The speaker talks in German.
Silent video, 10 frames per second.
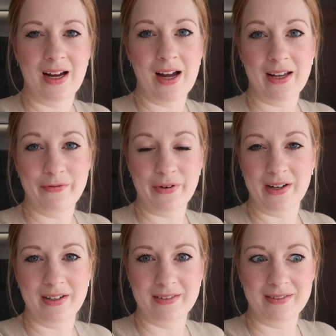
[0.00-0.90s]

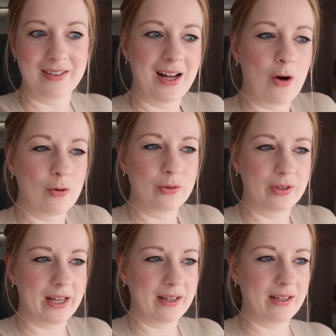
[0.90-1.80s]
einfach auch,
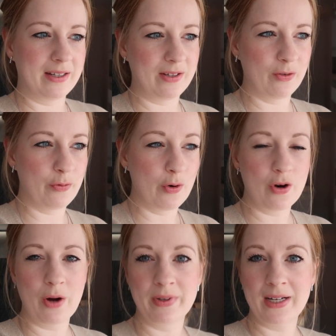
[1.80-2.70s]
denke ich,
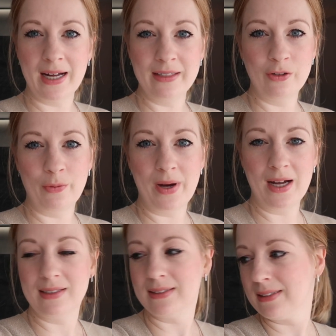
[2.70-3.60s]
vorkommen kann,
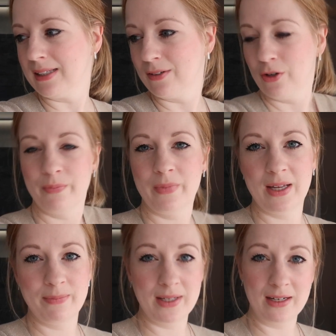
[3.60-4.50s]
normal ist. Da kommen
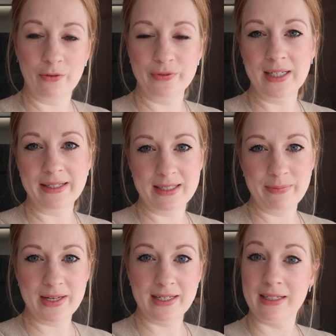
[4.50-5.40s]
eben dann auf die
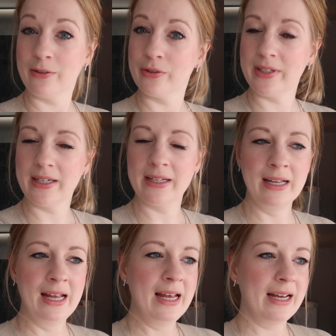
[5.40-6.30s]
letzten Meter dann noch Dinge
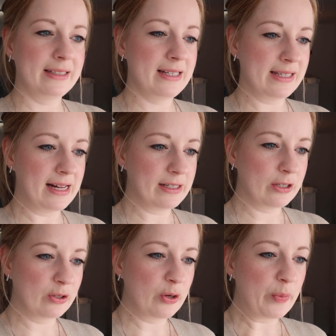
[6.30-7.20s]
in diesen
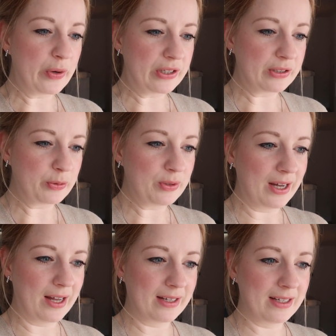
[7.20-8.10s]
alten Gemäuern
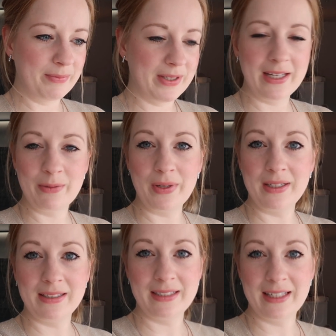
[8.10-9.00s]
zutage, mit denen man
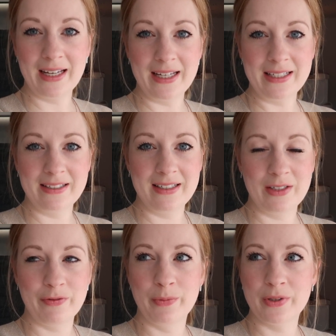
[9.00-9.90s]
dann nicht gerechnet
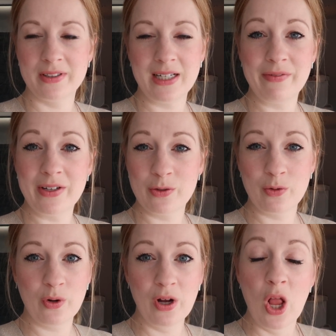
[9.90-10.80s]
hat. Wir müssen teilweise
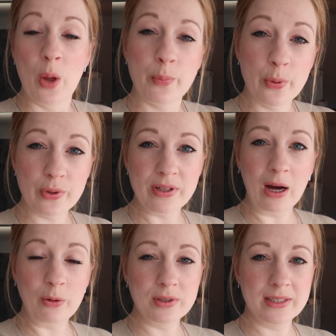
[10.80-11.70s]
noch Böden
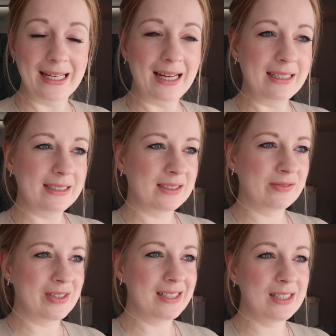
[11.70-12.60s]

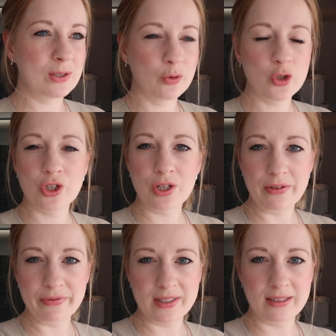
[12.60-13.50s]
ausgleichen, weil die so
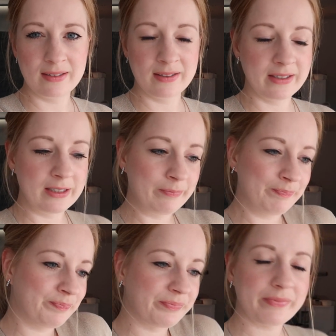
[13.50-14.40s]
schief sind,
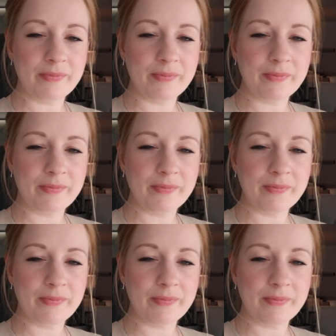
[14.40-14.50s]
ähm,